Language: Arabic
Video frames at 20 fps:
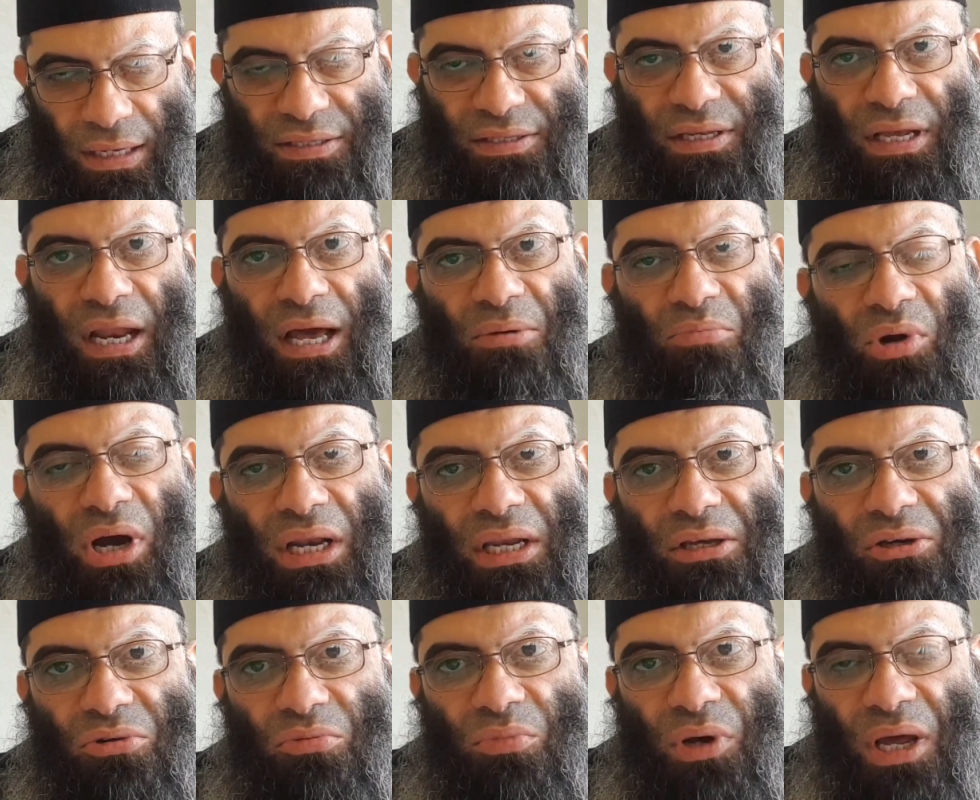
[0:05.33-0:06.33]
السلام
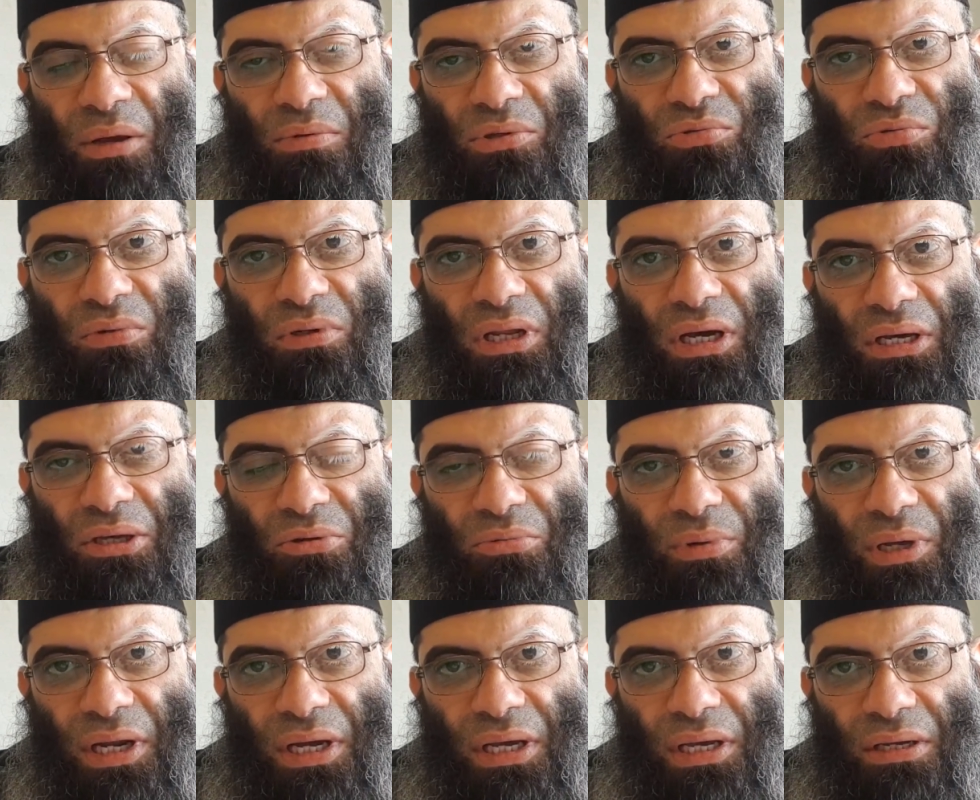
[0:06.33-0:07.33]
عليكم ورحمة الله
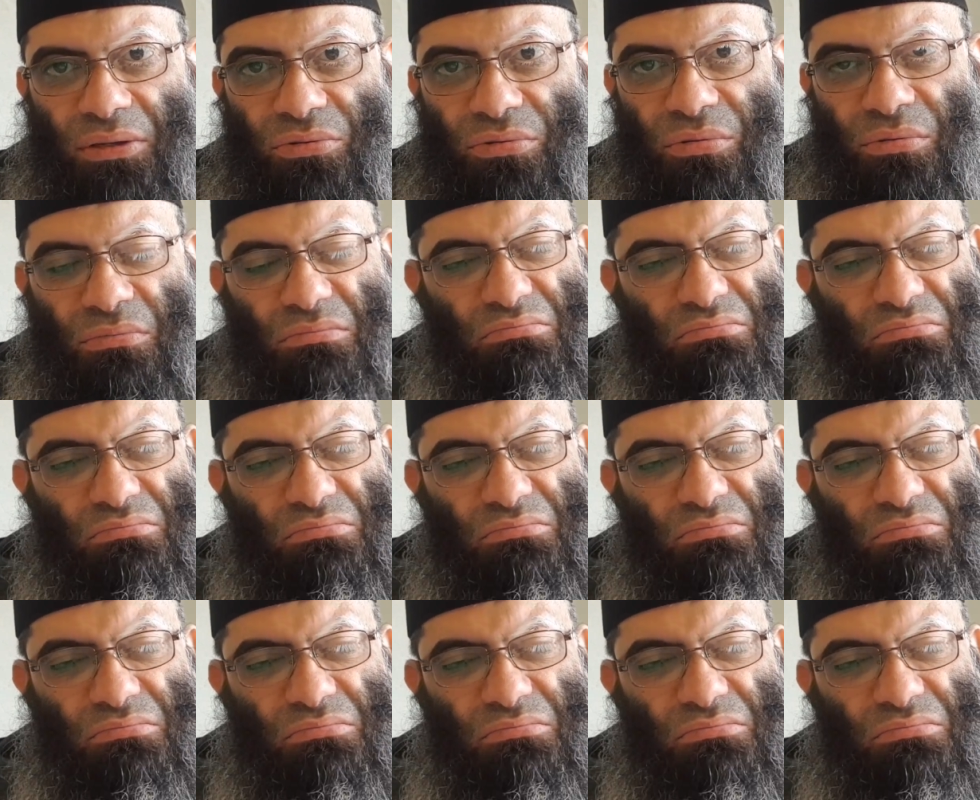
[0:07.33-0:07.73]
وبركاته.